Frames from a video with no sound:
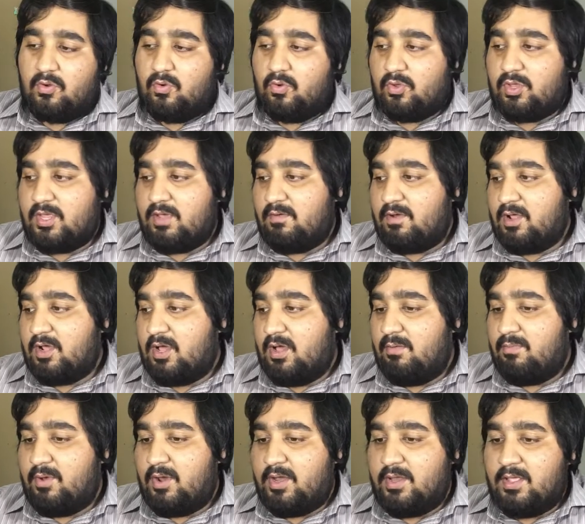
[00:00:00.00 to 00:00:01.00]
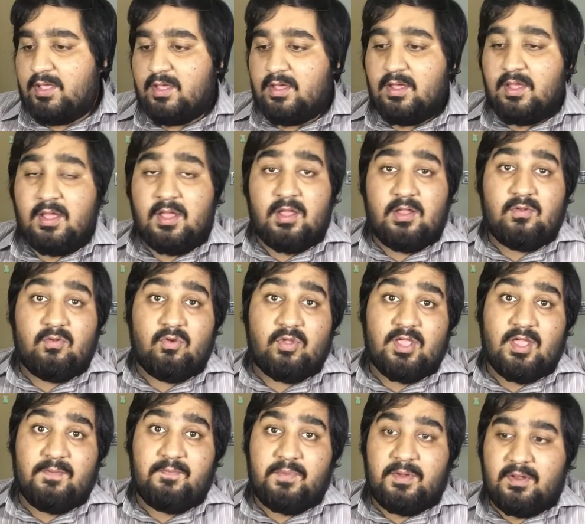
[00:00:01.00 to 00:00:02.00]
नोकिया वाला काम कर रही है
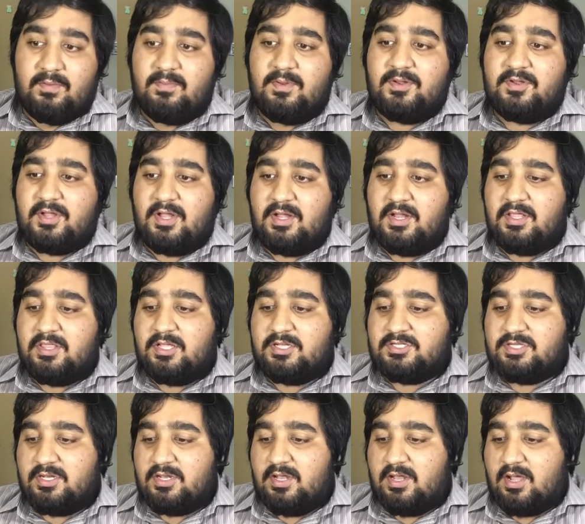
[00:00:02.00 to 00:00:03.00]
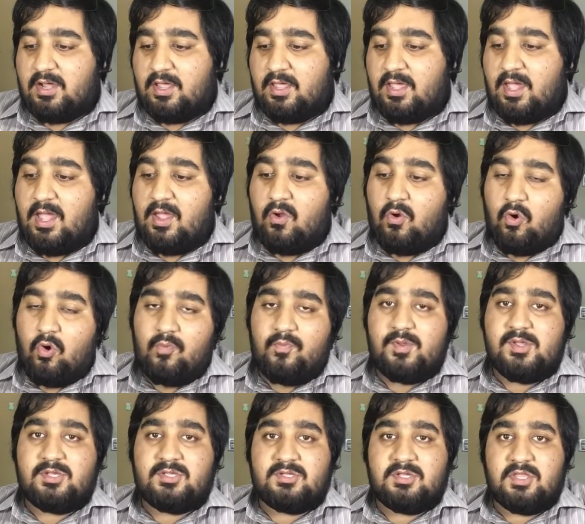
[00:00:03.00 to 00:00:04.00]
नोकिया फिर भी ट्रेंड के साथ चलने लग गया आई होप
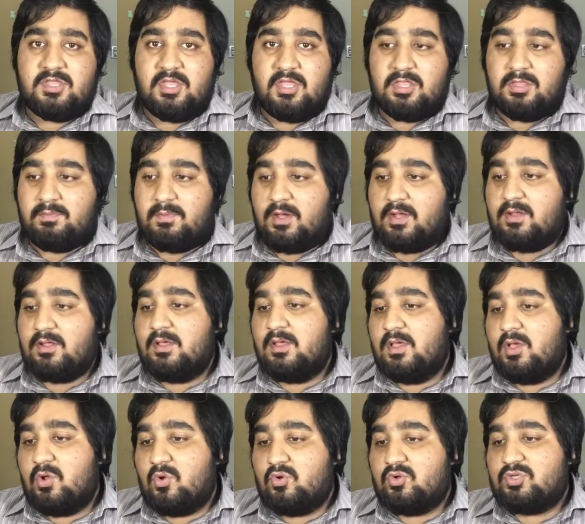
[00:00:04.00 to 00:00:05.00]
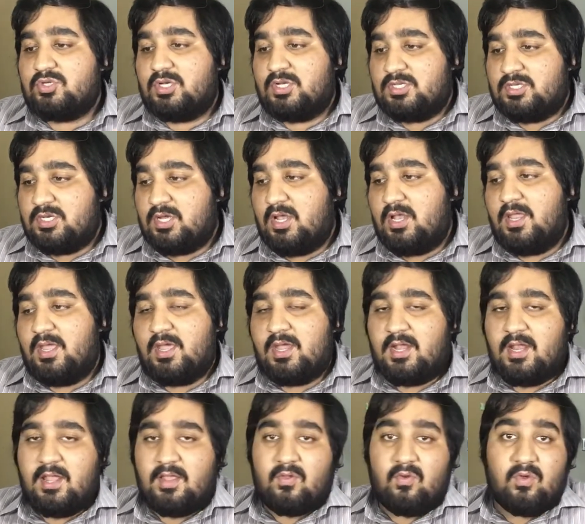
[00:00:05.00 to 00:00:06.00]
एच टी सी इस बार कुछ अच्छा लेकर
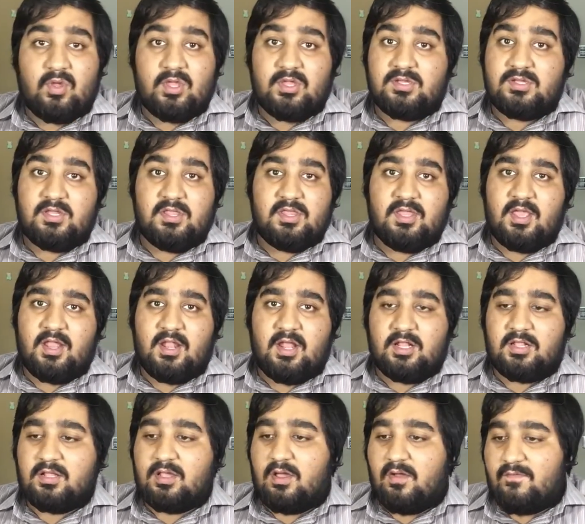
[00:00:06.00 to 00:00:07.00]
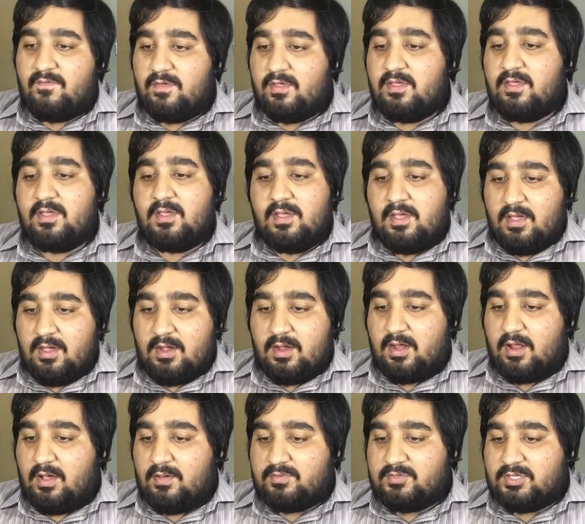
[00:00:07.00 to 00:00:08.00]
आए क्योंकि एच टी सी के हालात काफ़ी
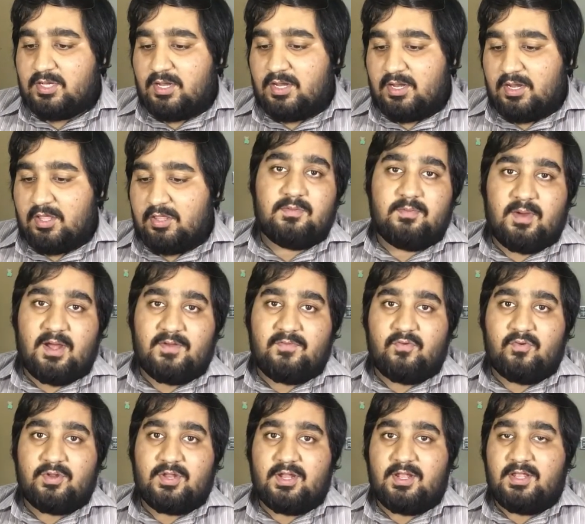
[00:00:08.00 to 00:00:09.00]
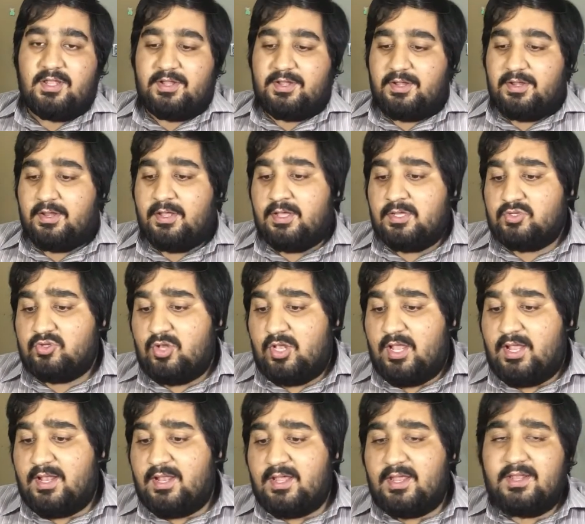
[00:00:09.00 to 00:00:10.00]
ख़राब चल रहा है स्मार्टफोन के रिलेटेड तो
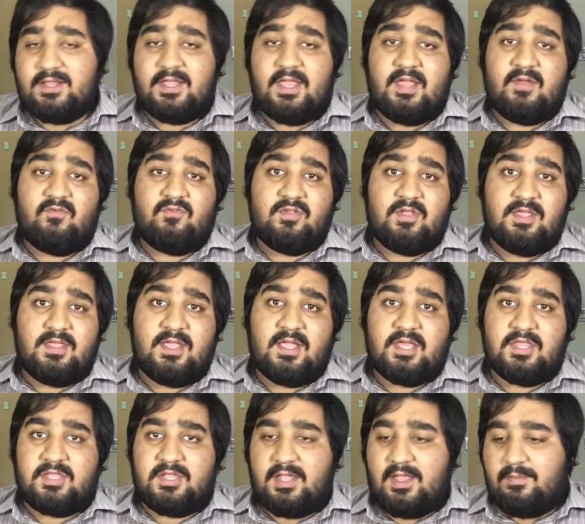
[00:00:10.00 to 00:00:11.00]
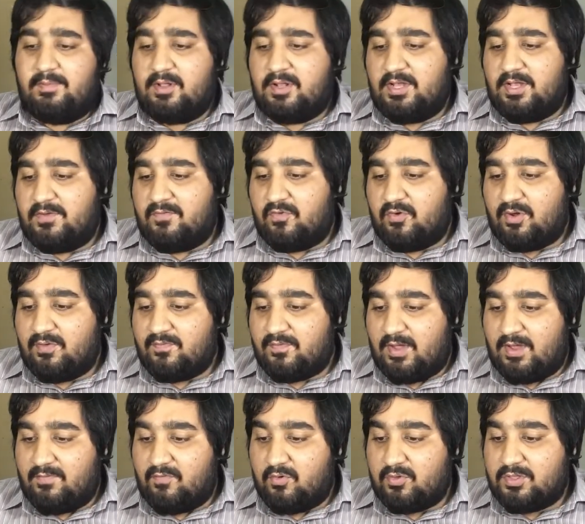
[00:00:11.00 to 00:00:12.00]
लिख निकल के आए वो यही है कि स्नैपड्रैगन एट फोर्टी
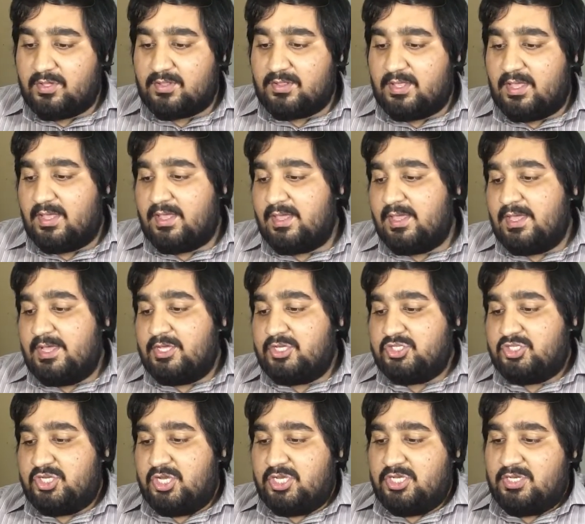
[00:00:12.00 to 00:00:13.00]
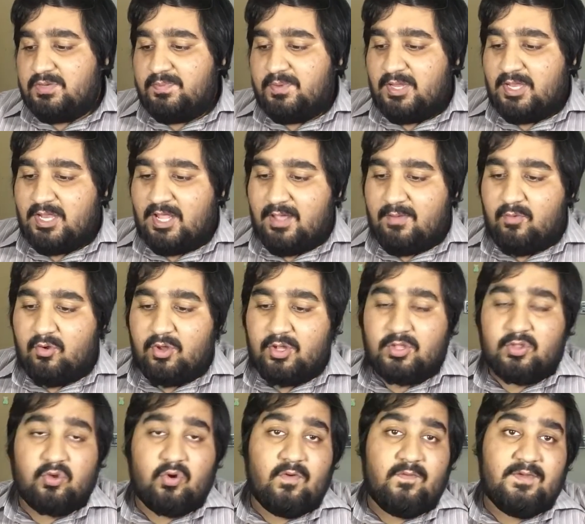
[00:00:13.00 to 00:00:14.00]
फाइव हो सकता है छः जी बी की रैम होगी
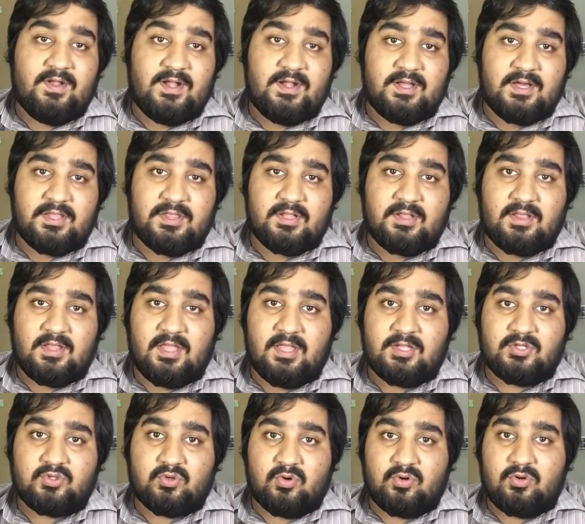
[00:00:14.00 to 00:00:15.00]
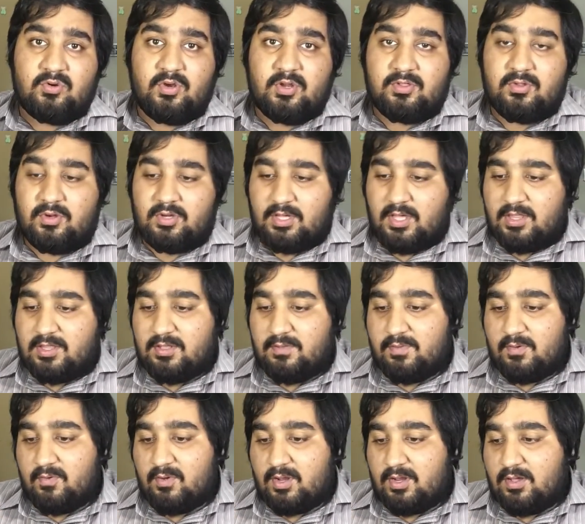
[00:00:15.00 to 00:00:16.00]
दो वेरियंट आ सकती है चोट और एक सौ अठाईस जी
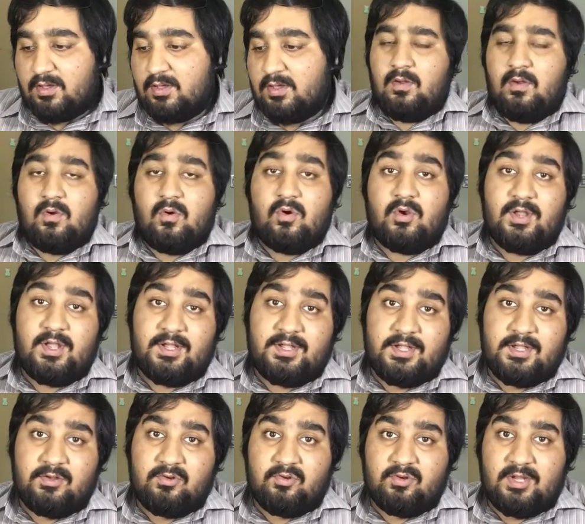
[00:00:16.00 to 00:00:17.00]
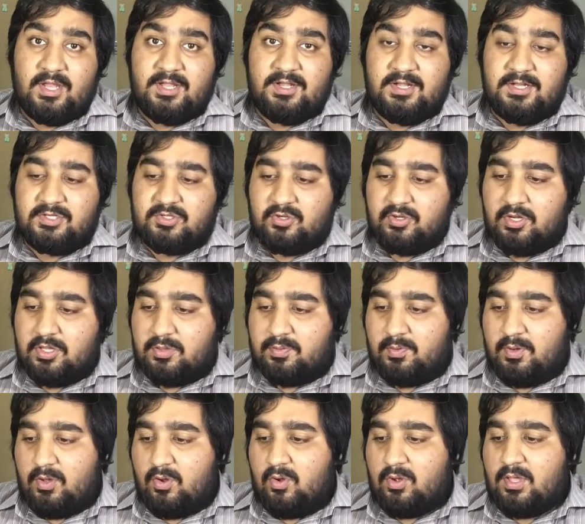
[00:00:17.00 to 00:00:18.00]
बी वाला और एटी टू नाइन रेशियो
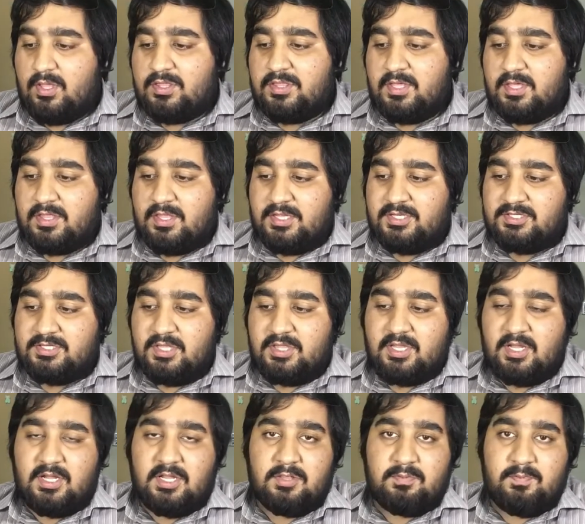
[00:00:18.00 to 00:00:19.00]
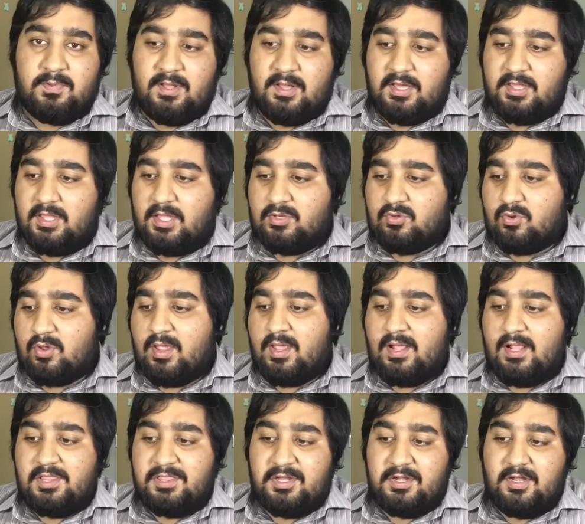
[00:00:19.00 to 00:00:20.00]
डिस्प्ले होगी सिक्स इंचज की डिस्प्ले के साथ जो कि
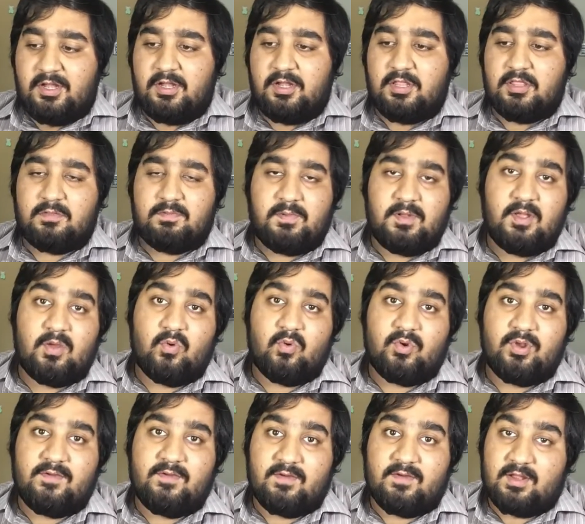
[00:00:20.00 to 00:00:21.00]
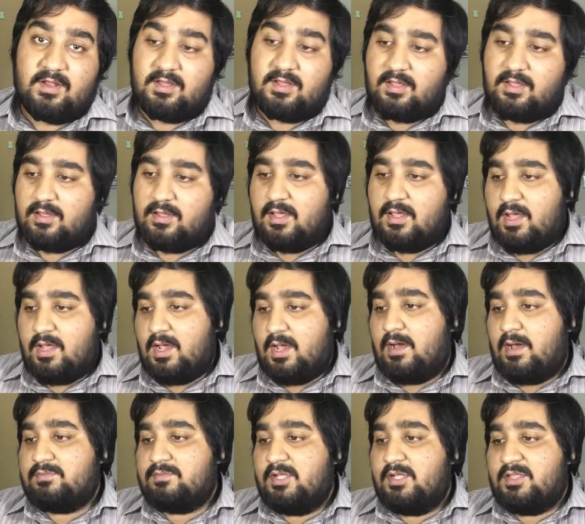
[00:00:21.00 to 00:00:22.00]
एल सी डी डिस्प्ले होने वाला है
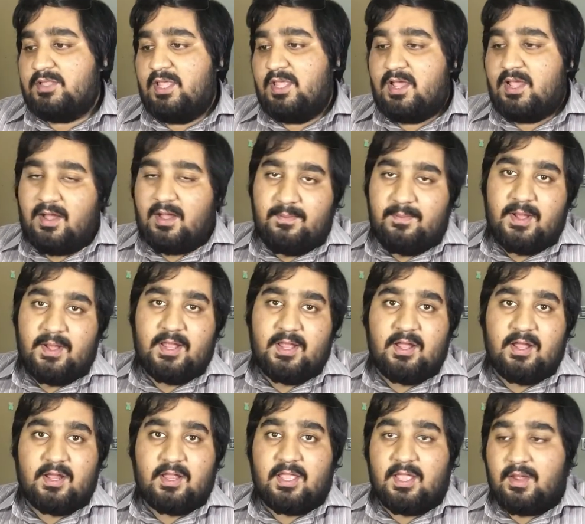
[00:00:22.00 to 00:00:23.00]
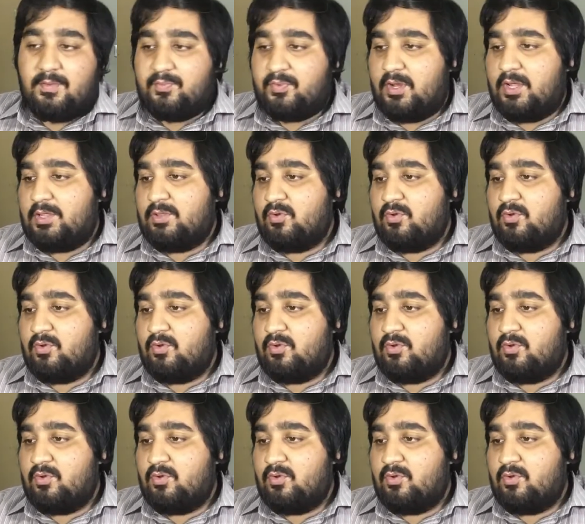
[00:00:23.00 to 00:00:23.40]
आप देखते हैं कब आएगा क्या प्राइस